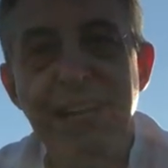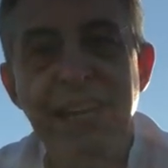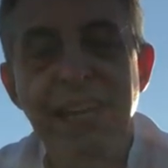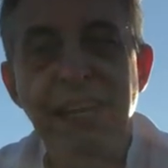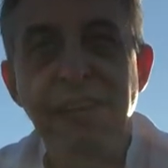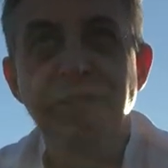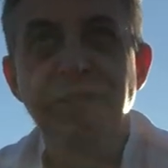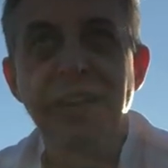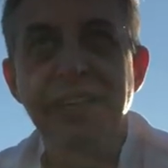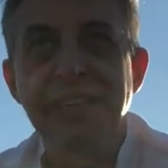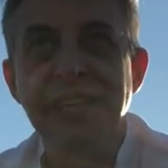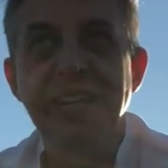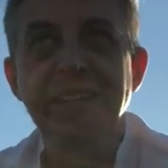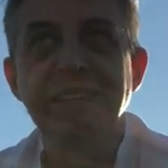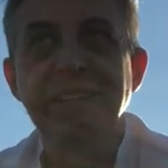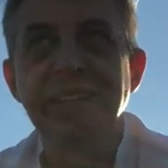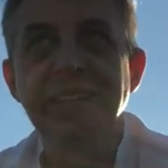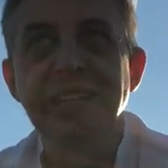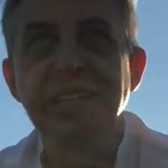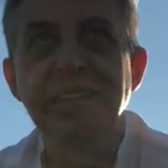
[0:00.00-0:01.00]
e que vai
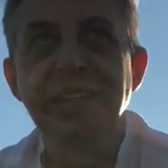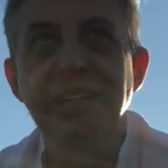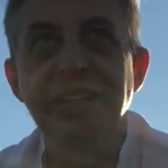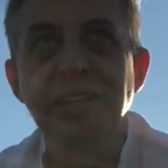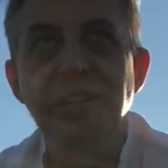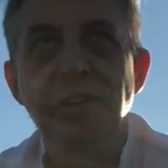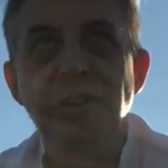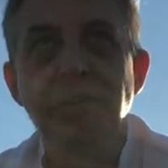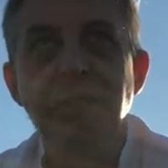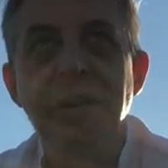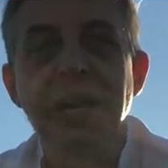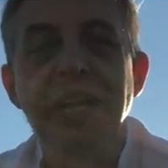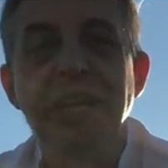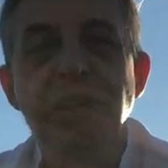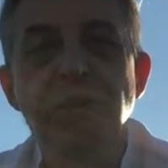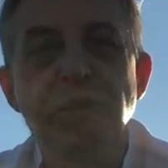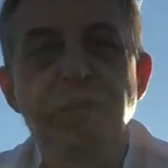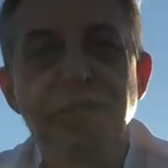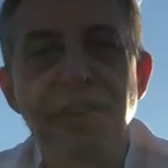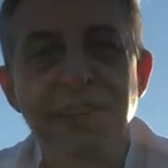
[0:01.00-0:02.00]
trazer uma
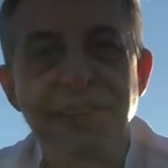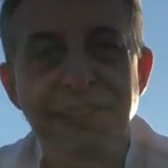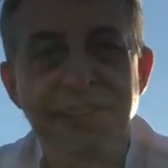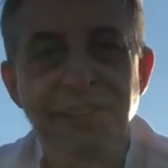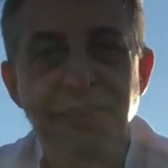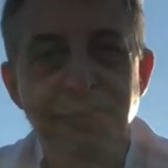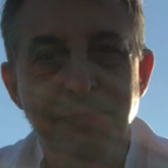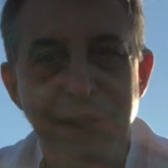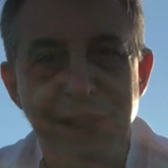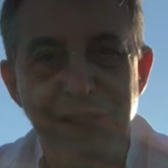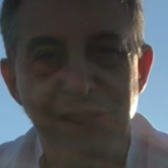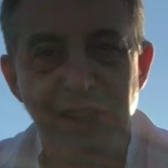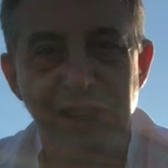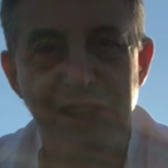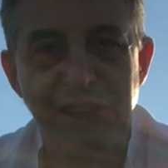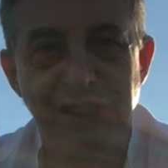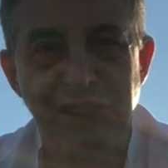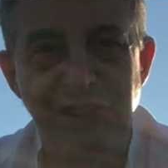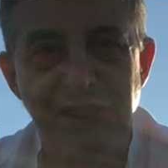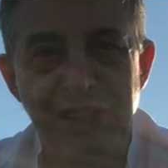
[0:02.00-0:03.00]
renovação para a
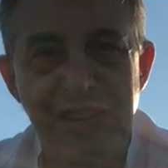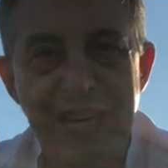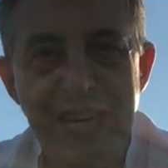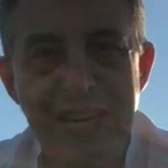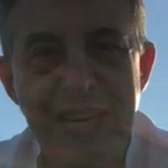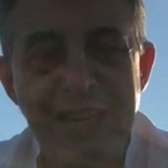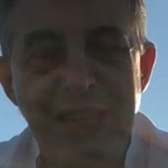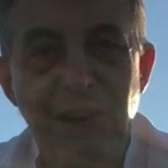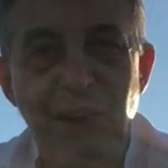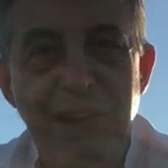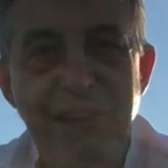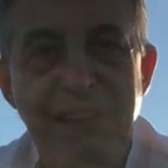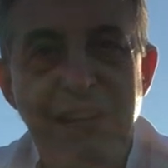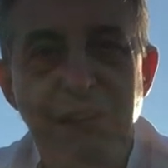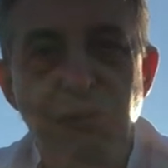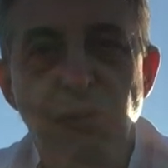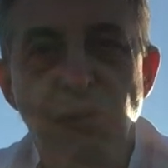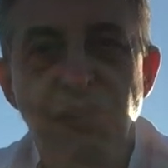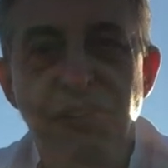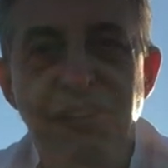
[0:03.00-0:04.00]
gente. Então, essa
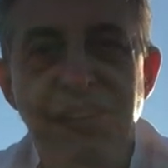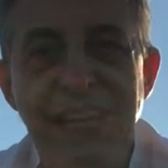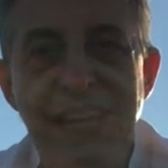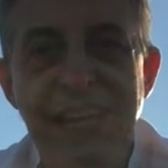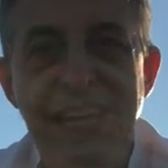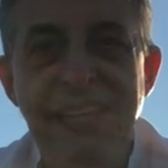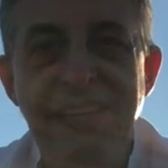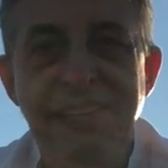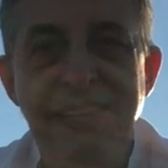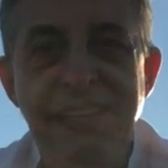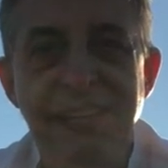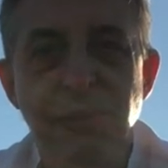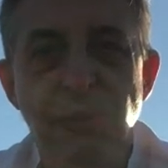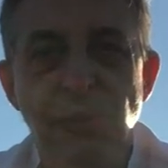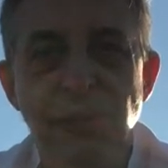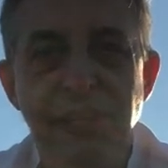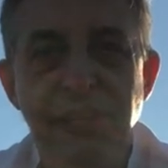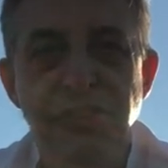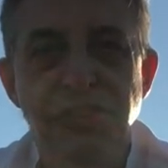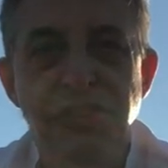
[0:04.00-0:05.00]
consciência
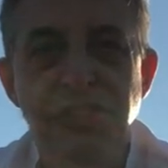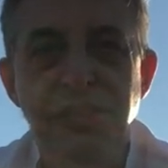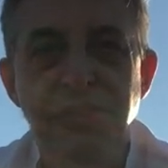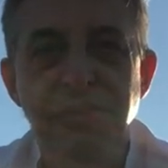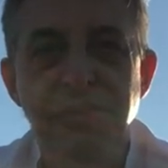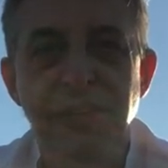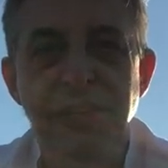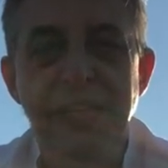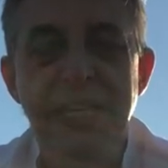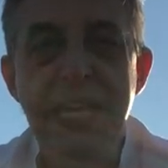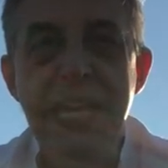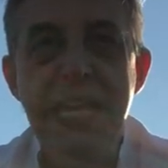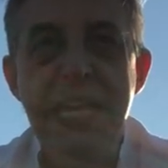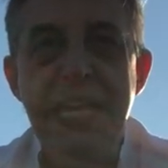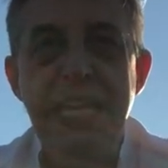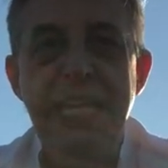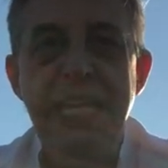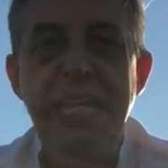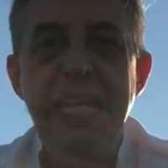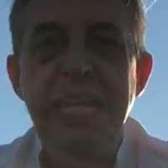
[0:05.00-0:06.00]
coletiva
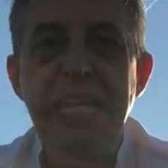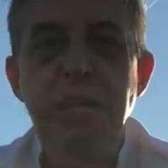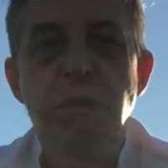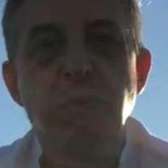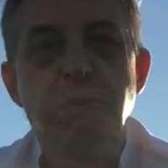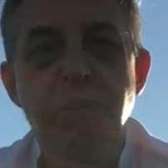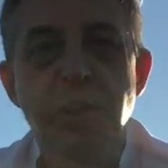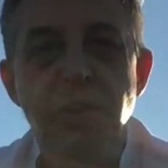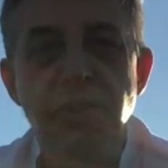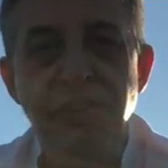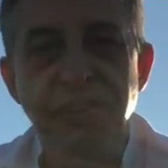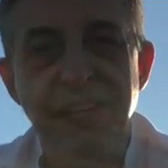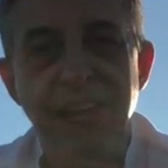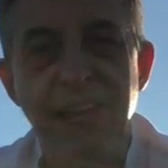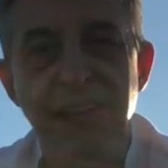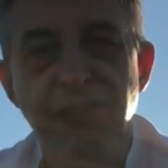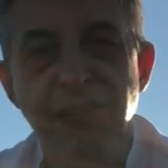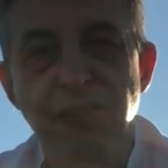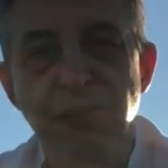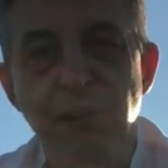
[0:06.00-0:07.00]
cria um
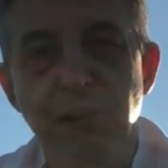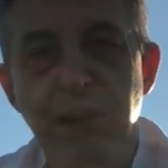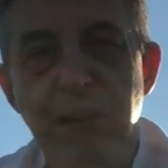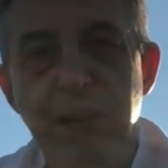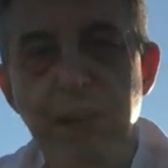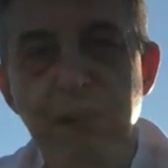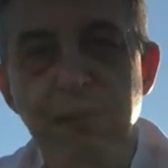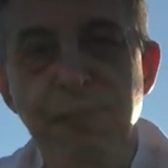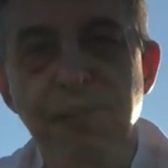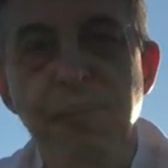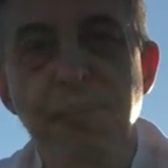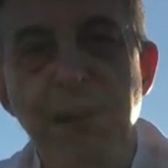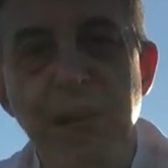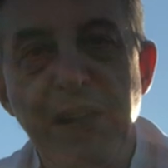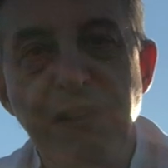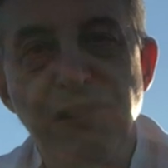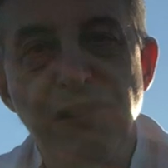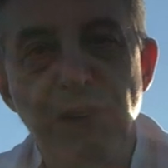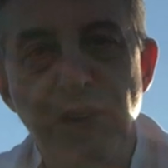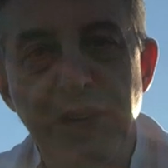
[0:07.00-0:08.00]
processo
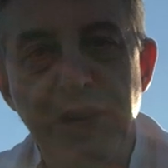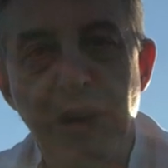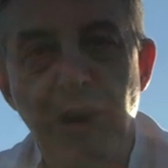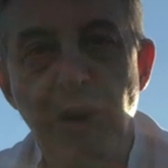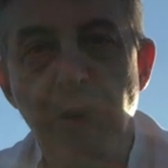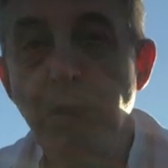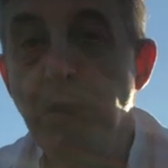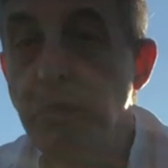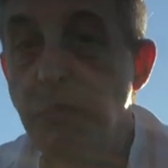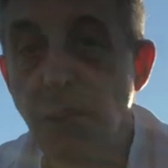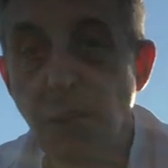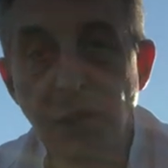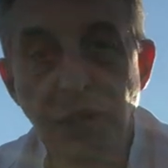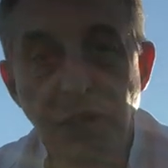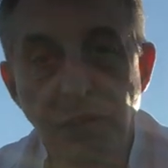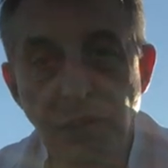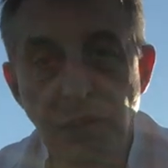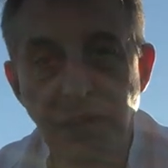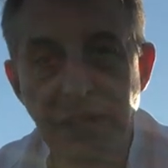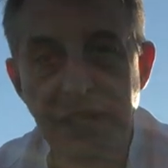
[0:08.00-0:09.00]
vibracional
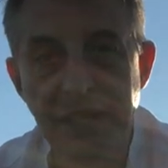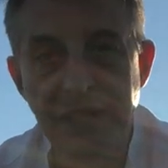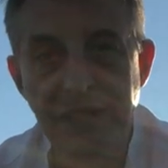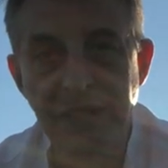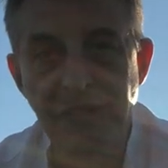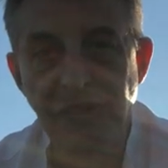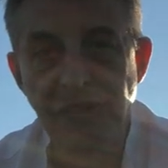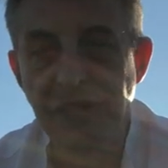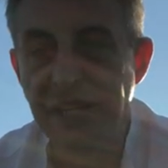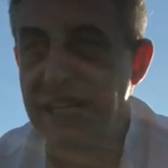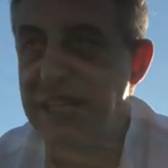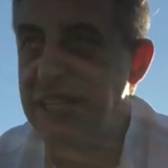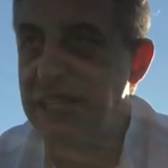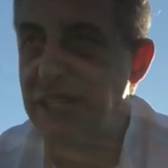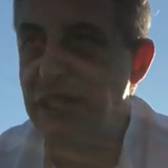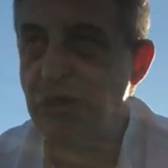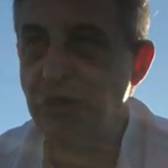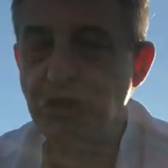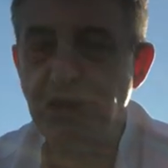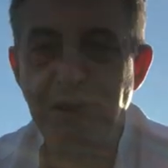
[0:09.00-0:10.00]
muito grande,
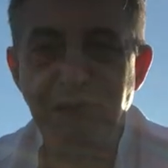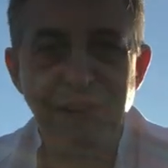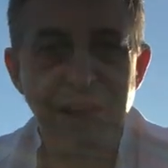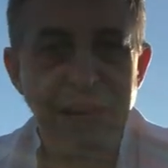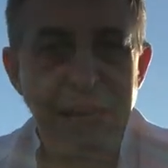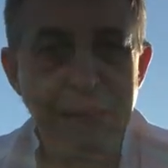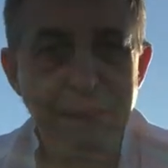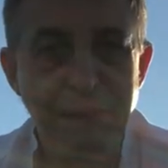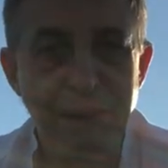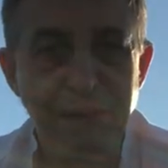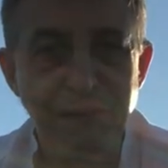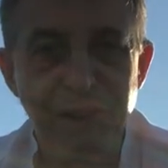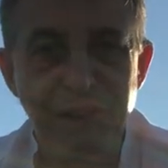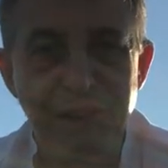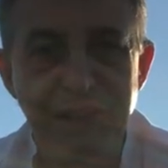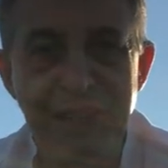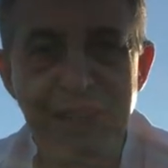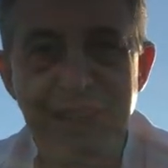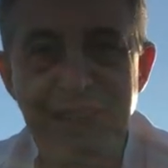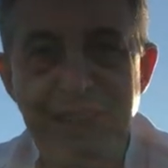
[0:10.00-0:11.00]
que eu já falei para
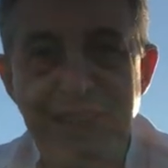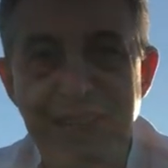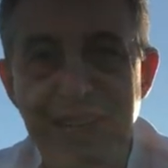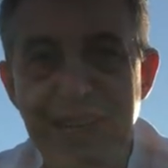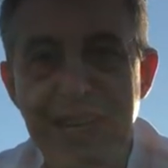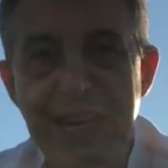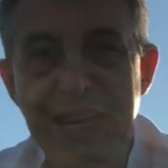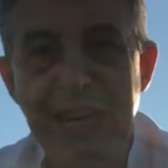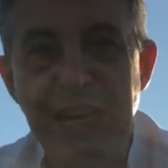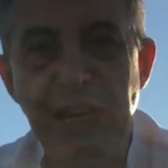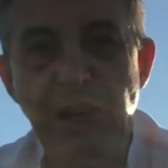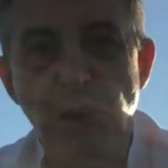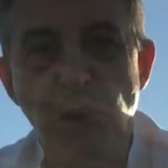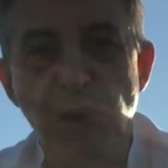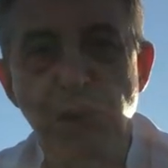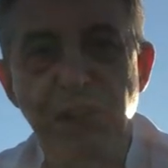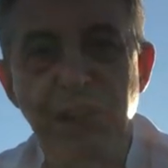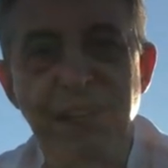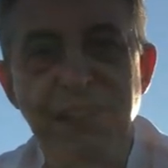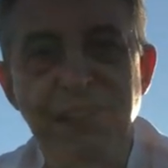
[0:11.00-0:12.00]
vocês em
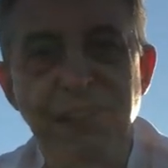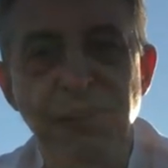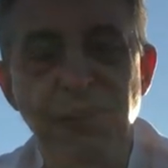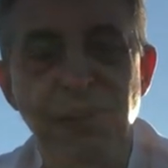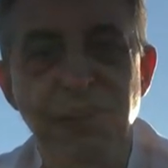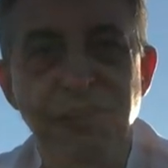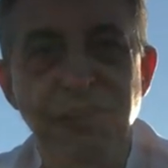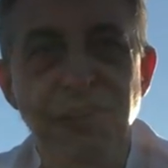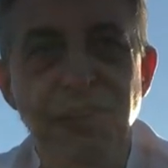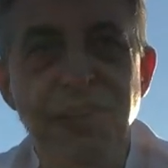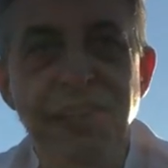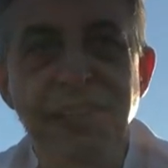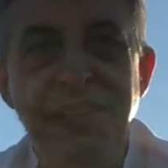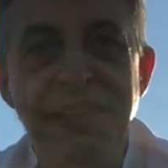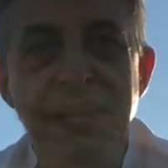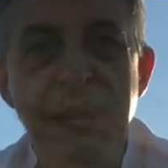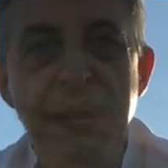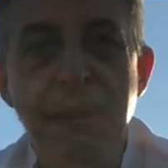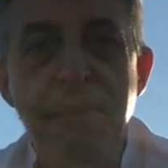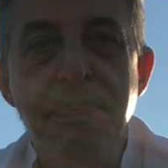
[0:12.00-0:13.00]
outras situações,
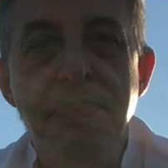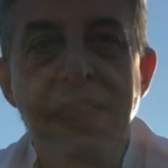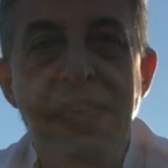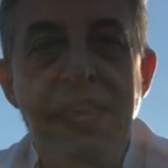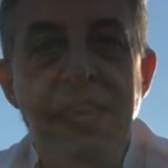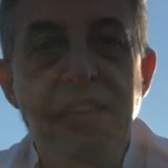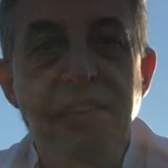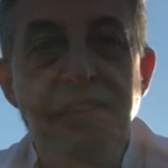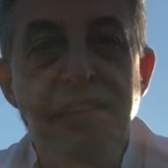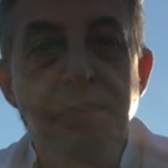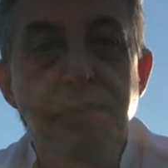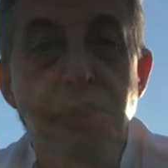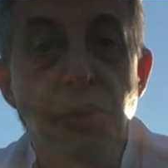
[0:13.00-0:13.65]
e esse